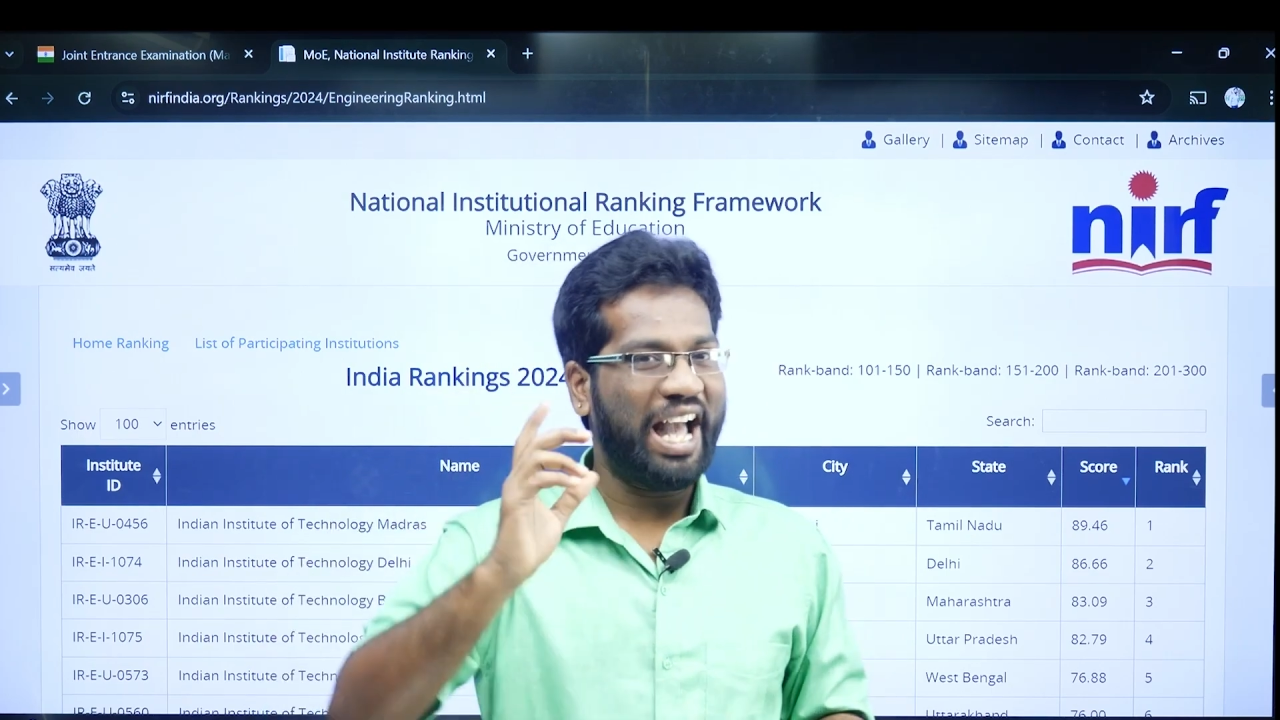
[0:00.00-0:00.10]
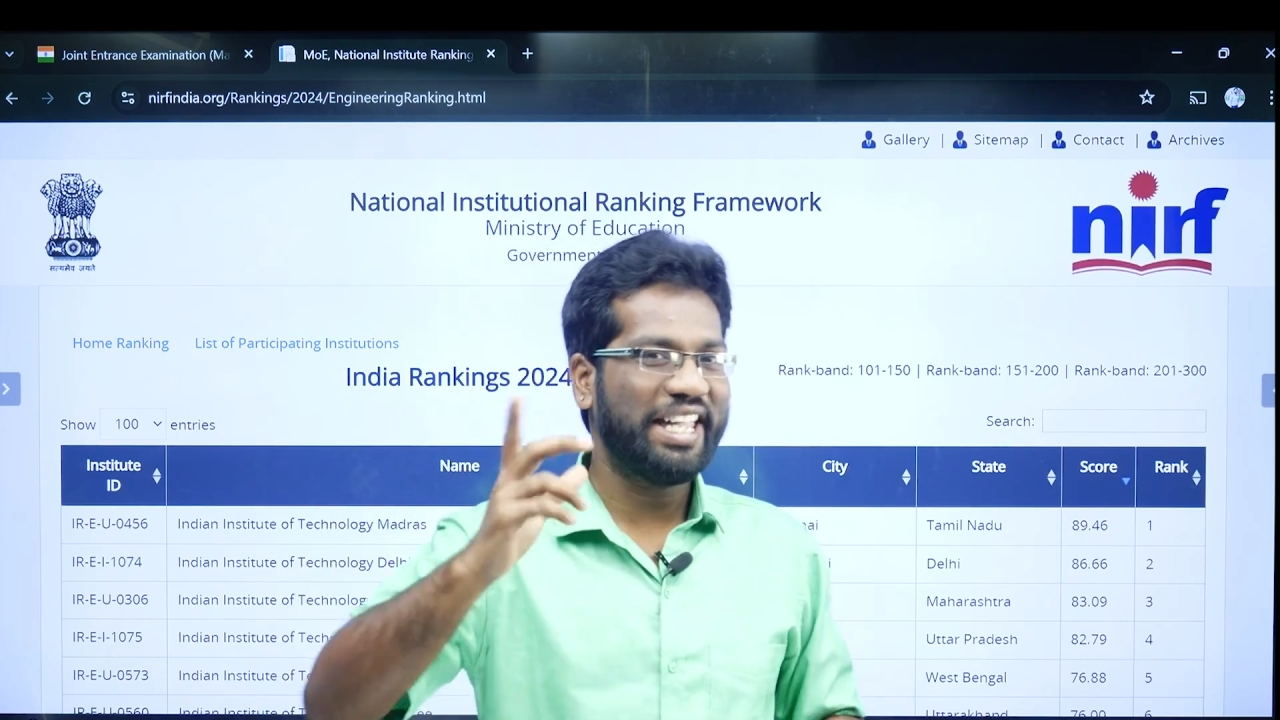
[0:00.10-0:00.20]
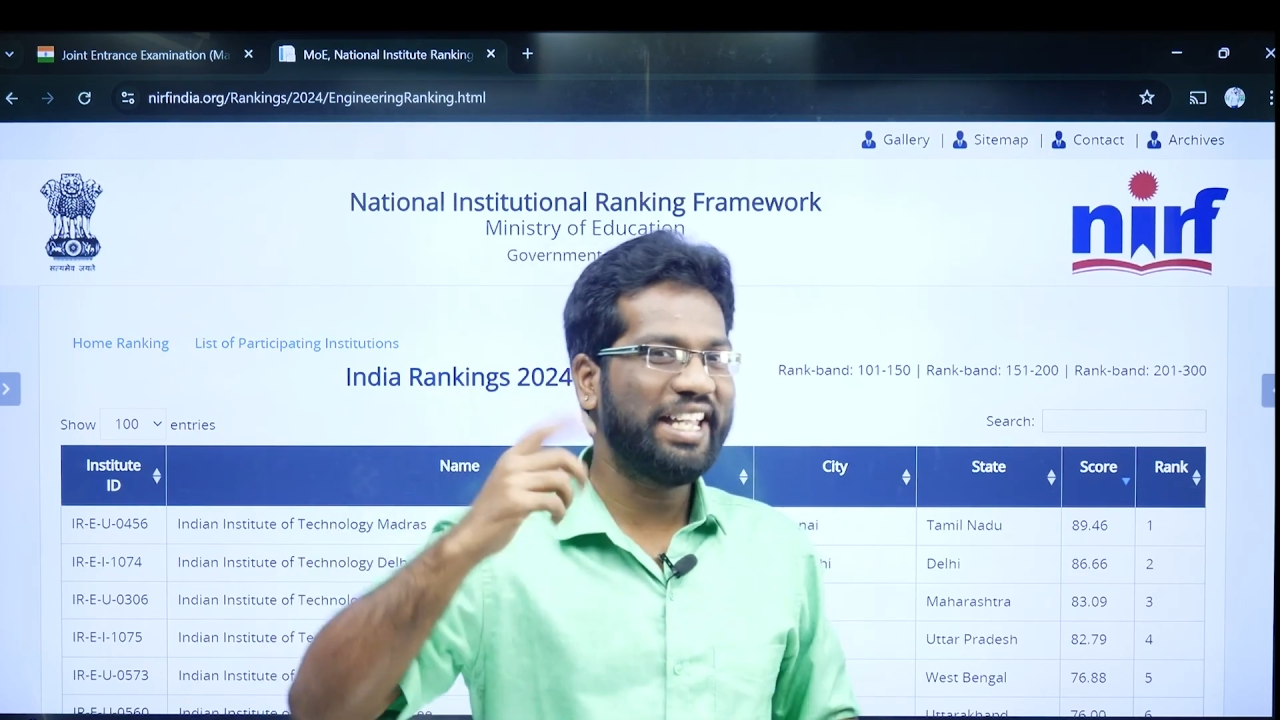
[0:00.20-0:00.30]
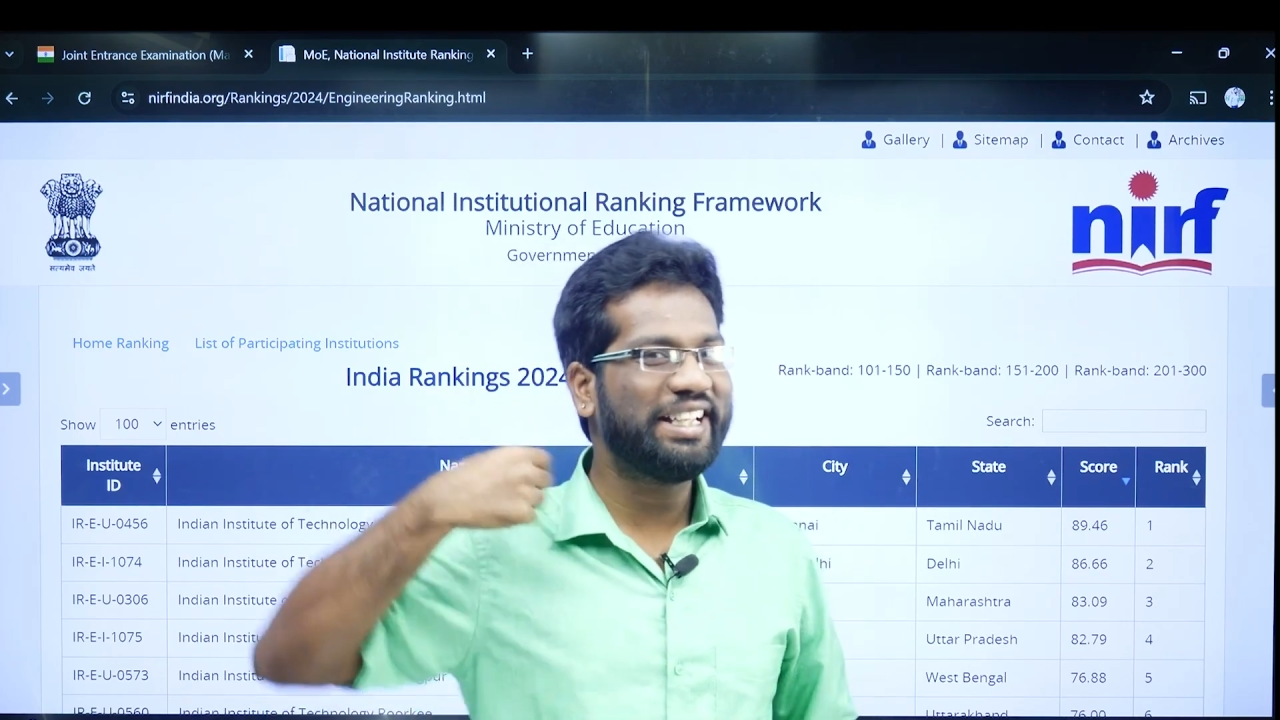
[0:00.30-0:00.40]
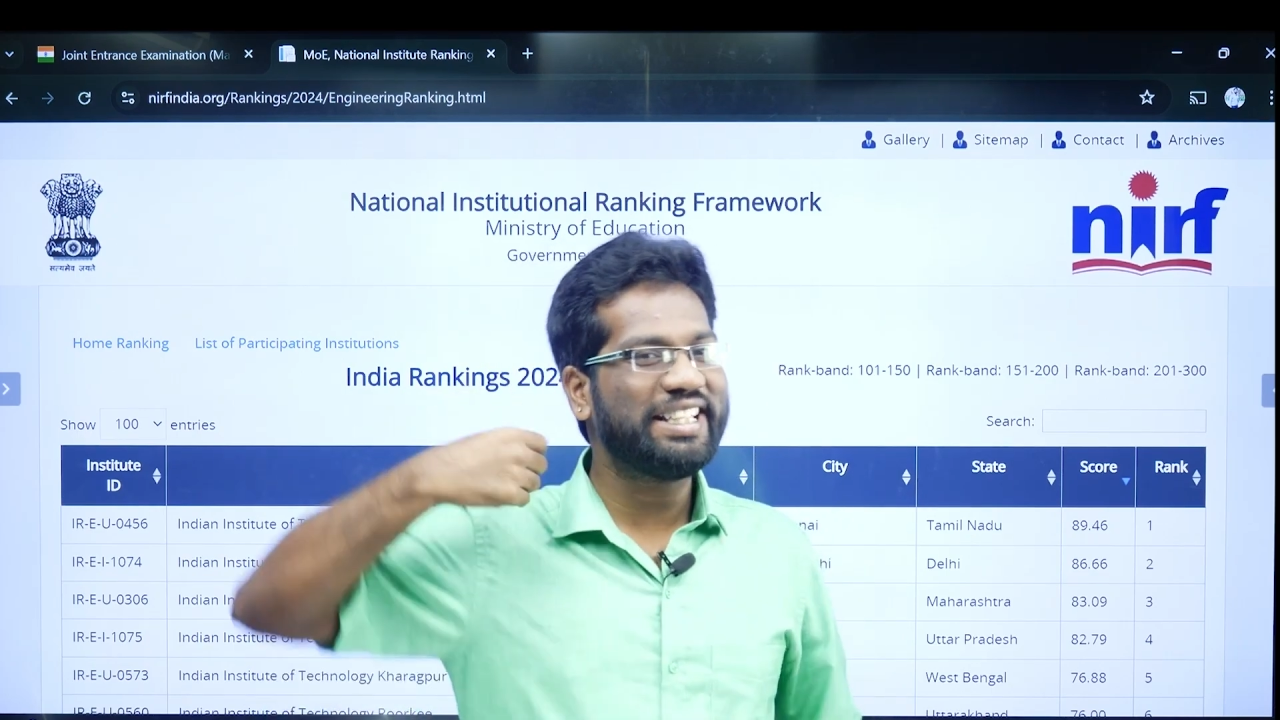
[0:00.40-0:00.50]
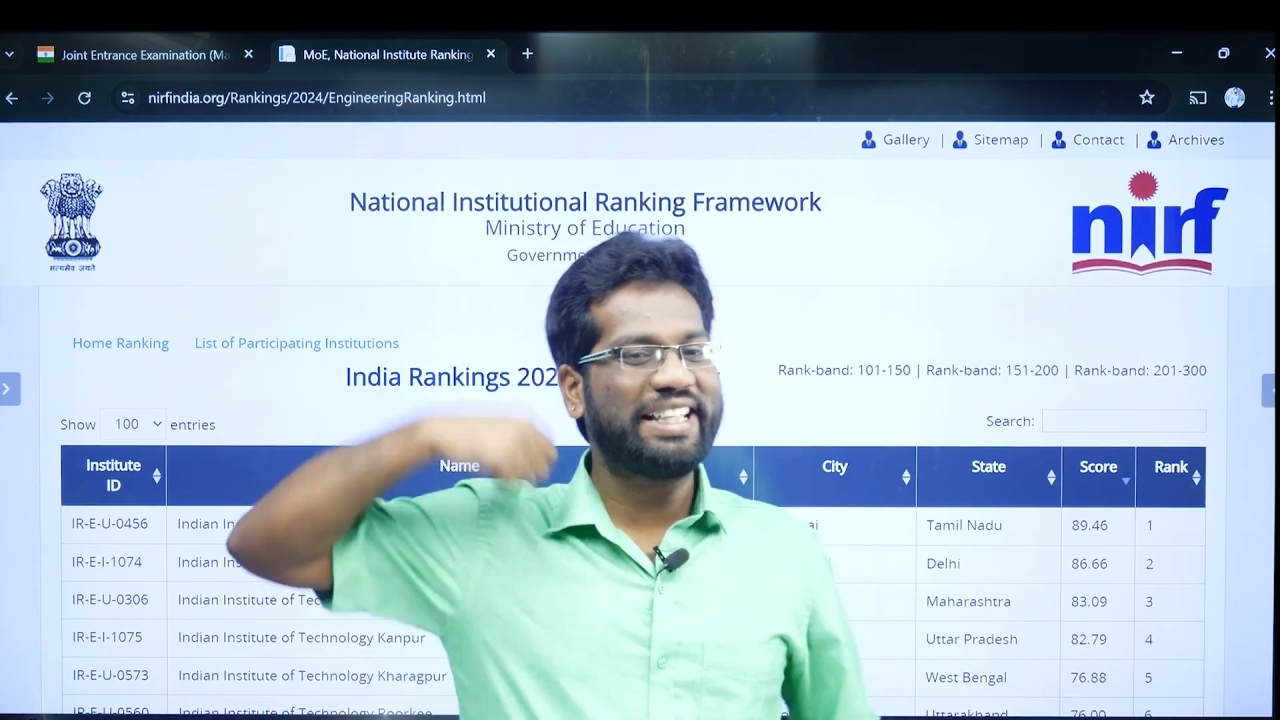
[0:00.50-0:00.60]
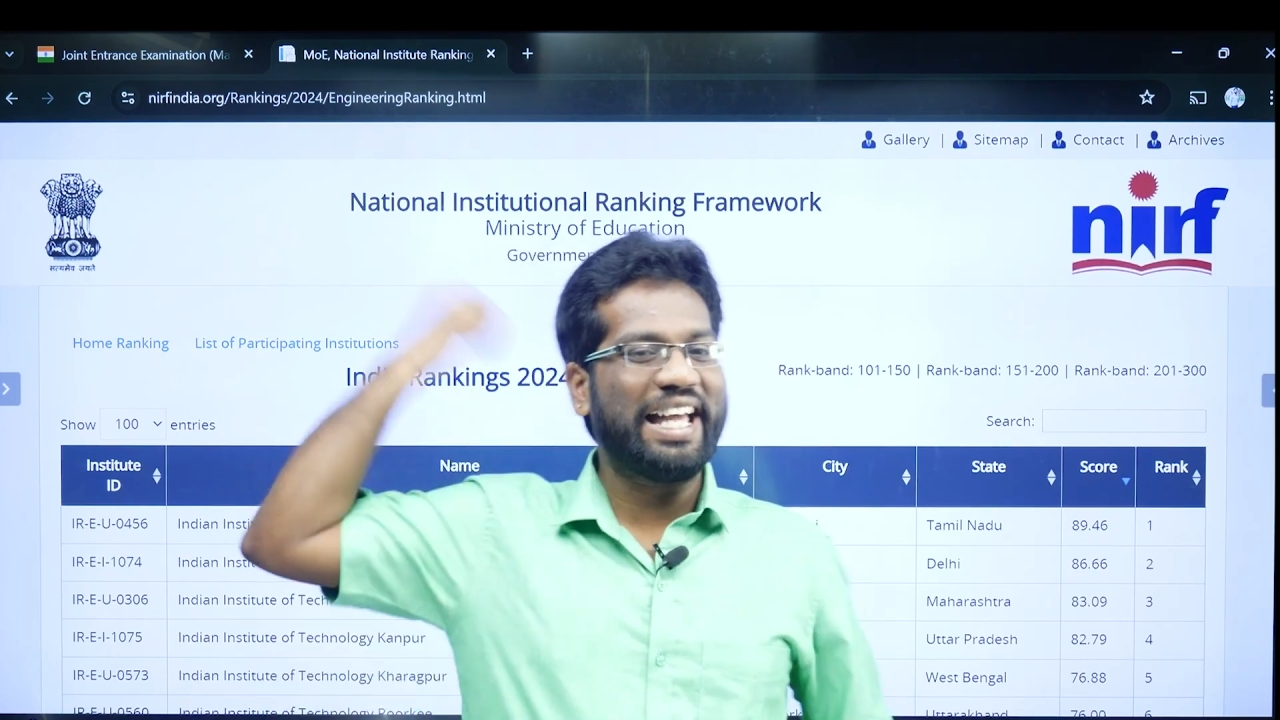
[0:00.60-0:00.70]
ஐஐடி